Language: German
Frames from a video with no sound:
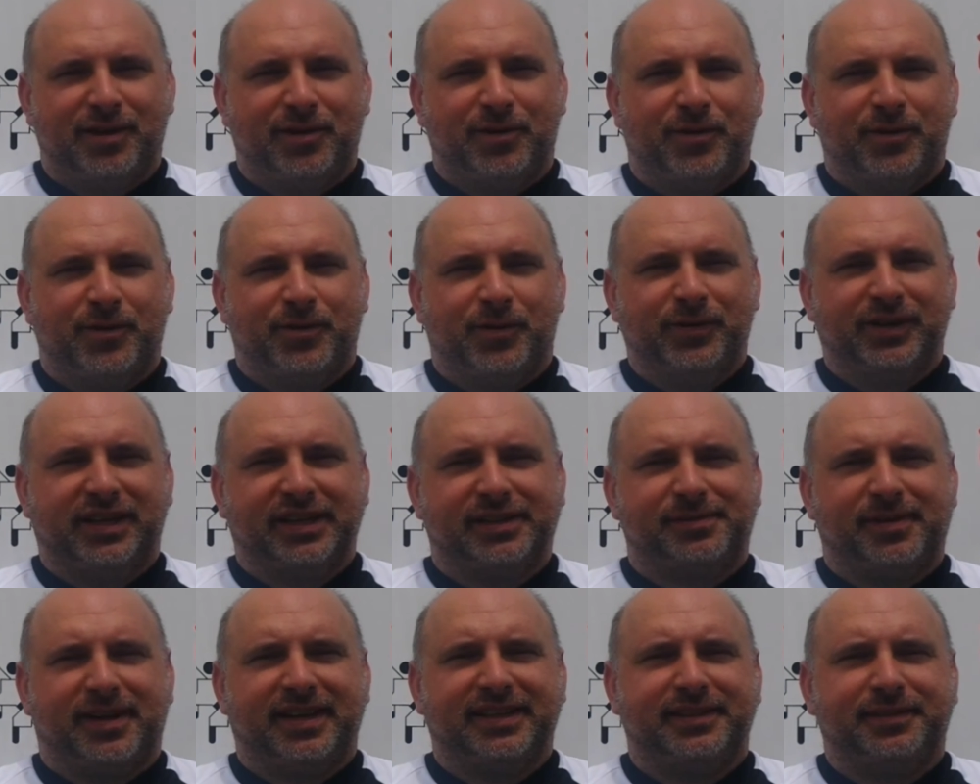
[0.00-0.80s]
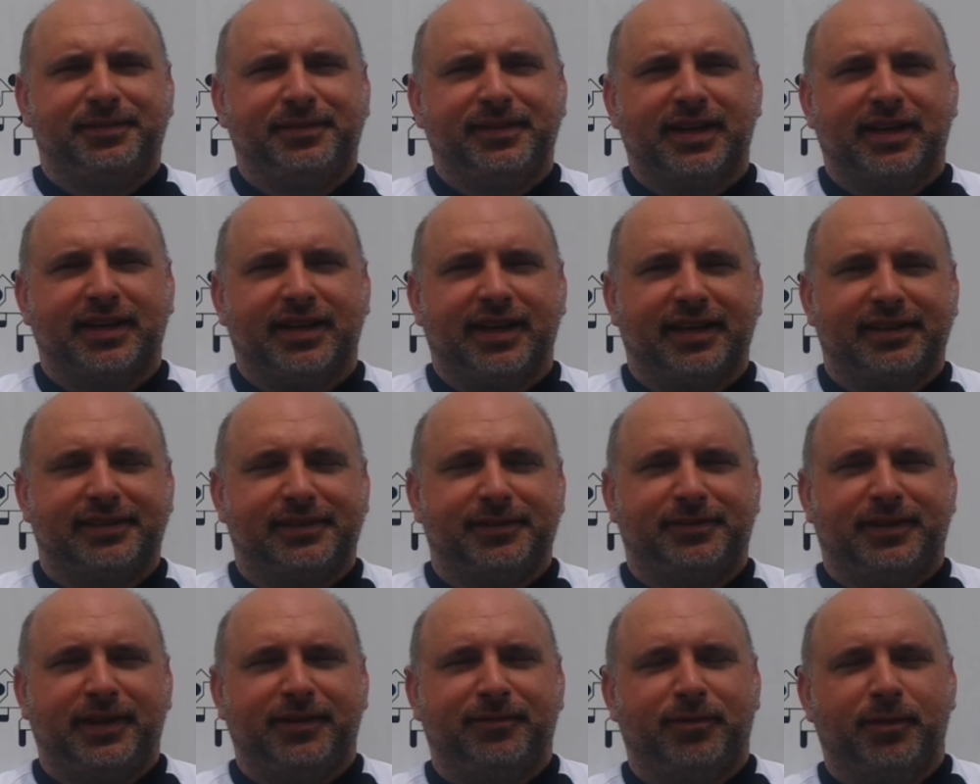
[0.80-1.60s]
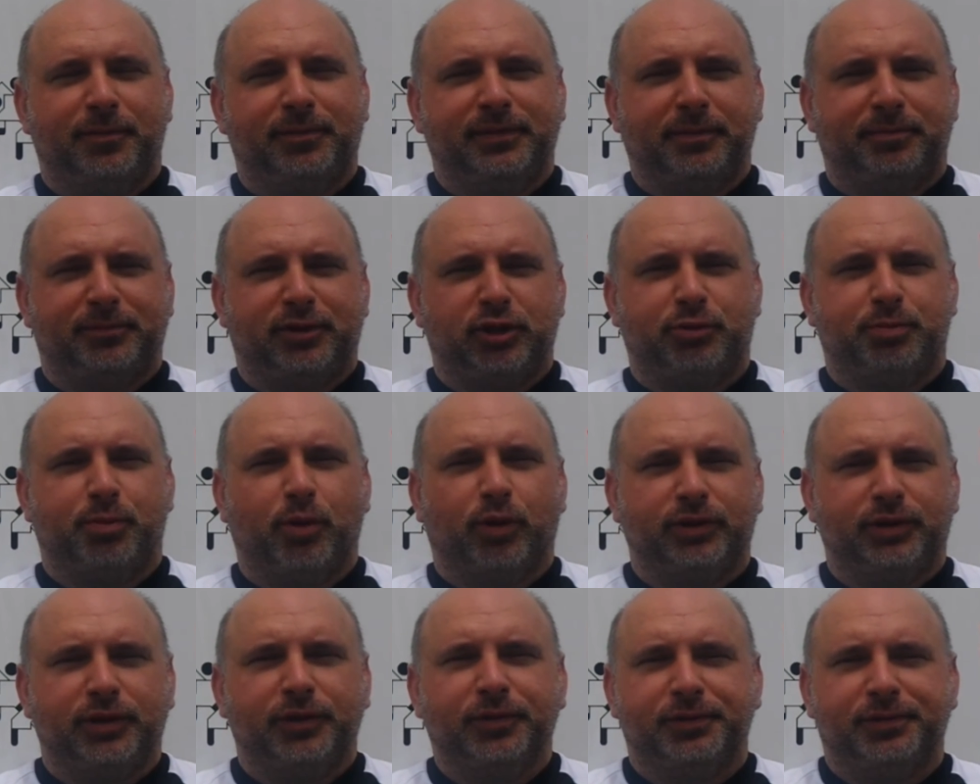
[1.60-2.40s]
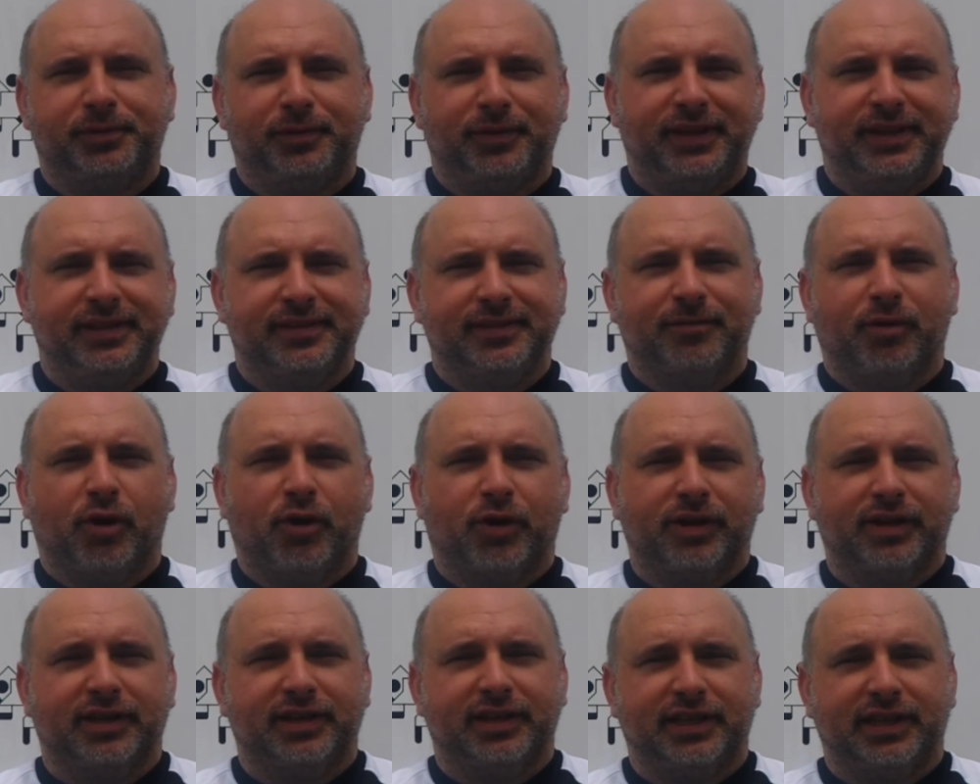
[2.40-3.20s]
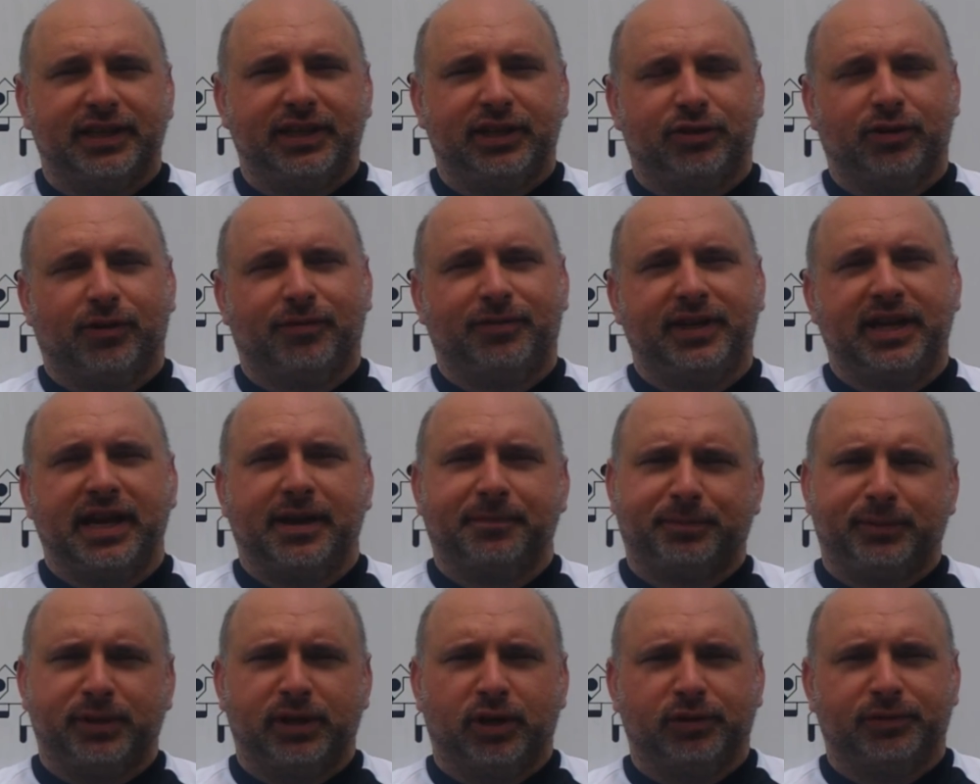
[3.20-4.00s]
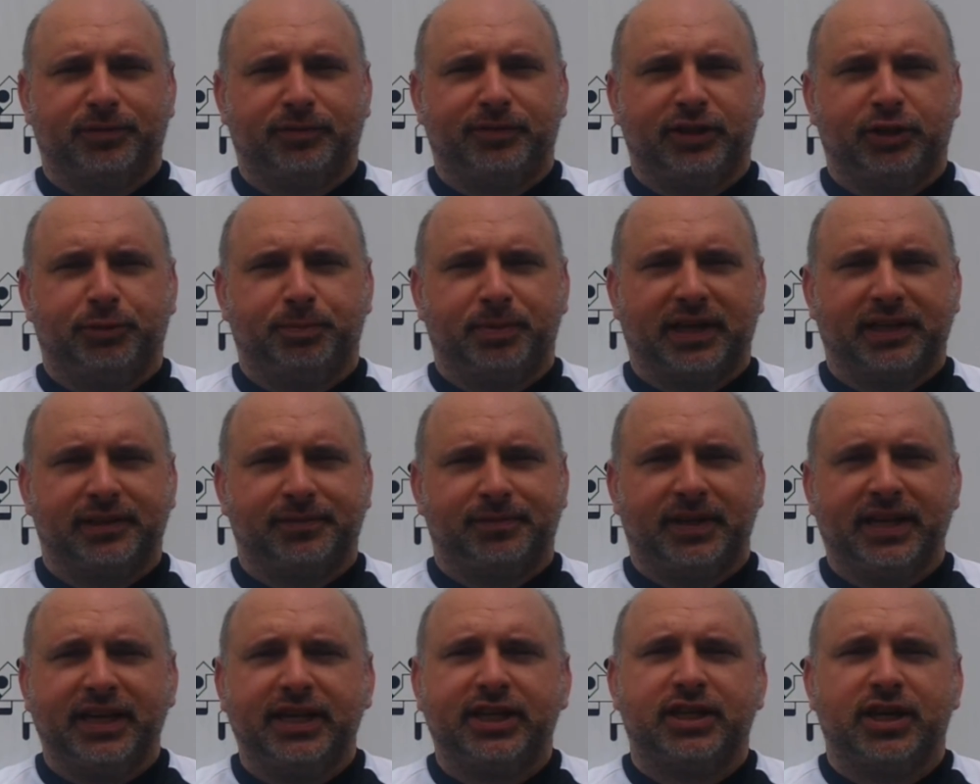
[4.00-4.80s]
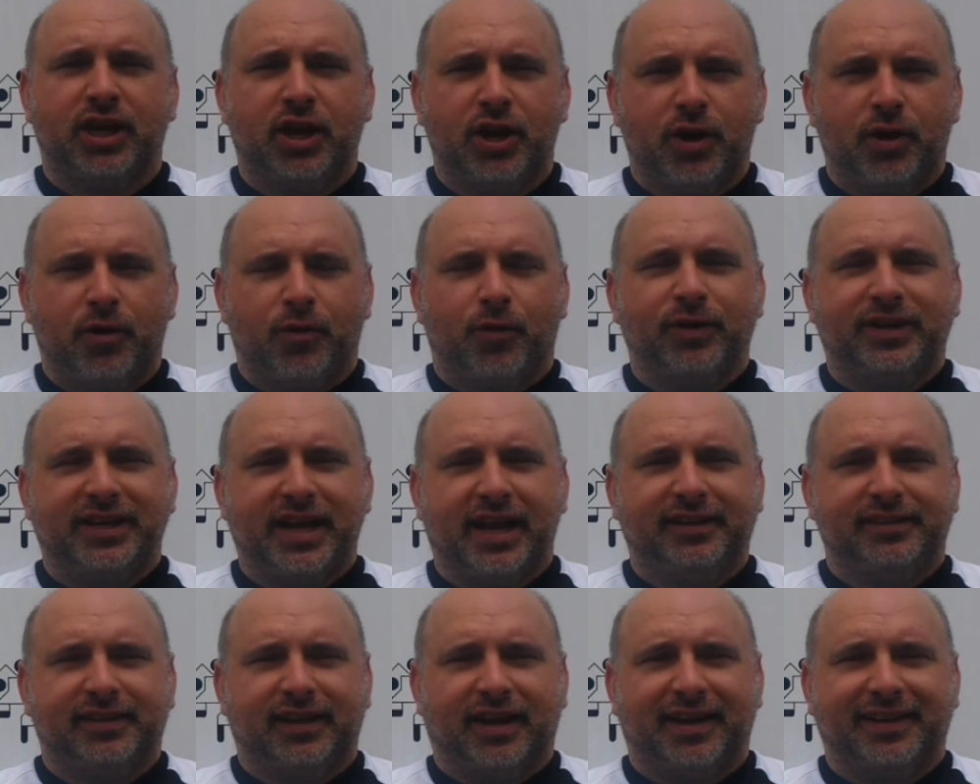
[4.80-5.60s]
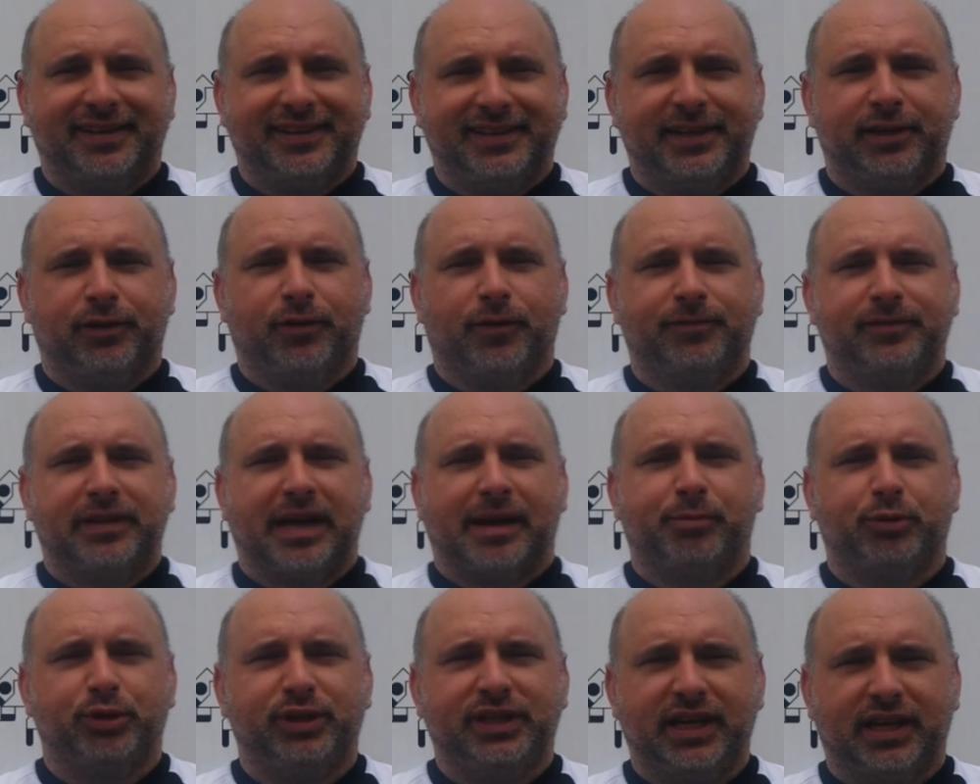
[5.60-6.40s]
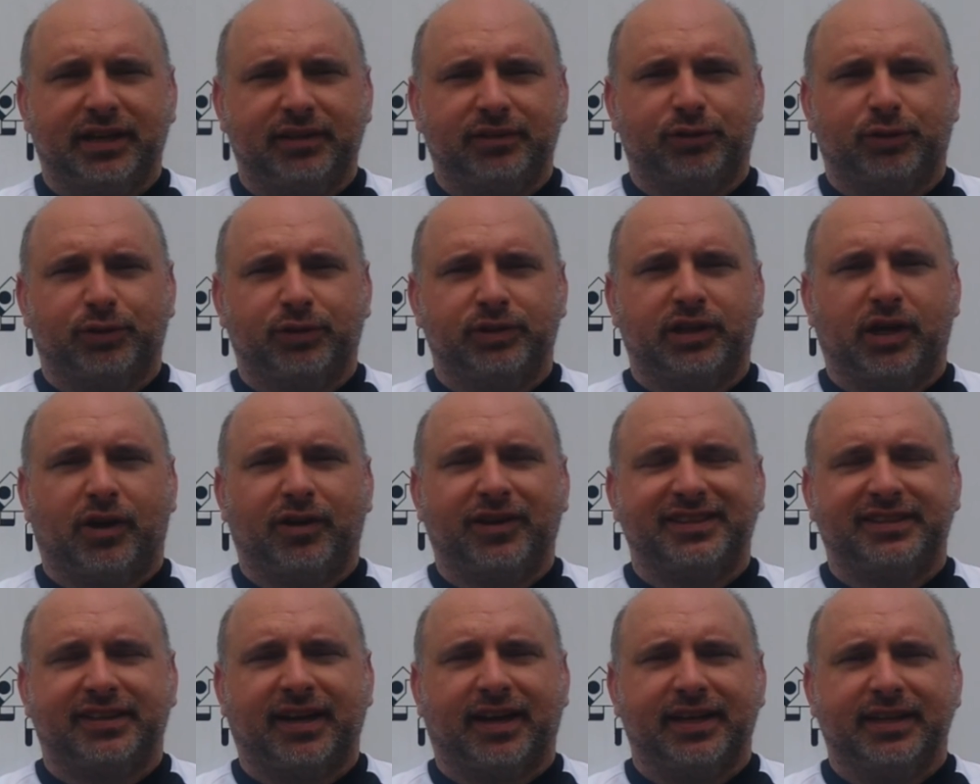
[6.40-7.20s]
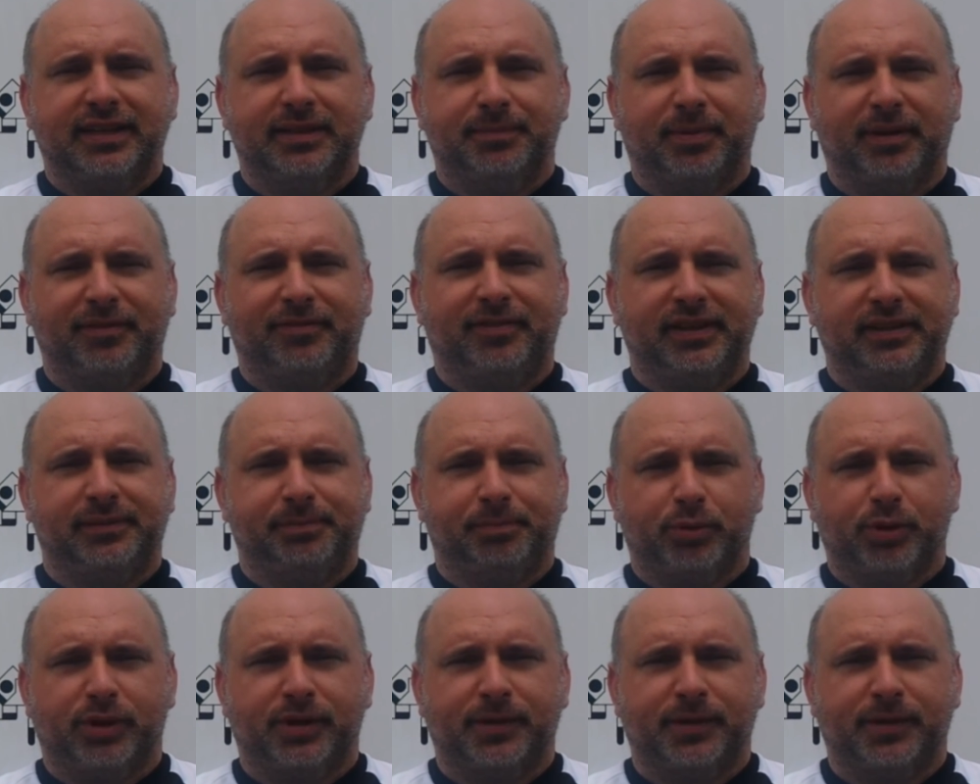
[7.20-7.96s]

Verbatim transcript: Und das waren sie wieder, die SFD 75 Sport News für diese Woche. Ich hoffe, ihr habt genauso viel Spaß wie ich und denkt dran, ihr dürft abonnieren und auch teilen bei Facebook.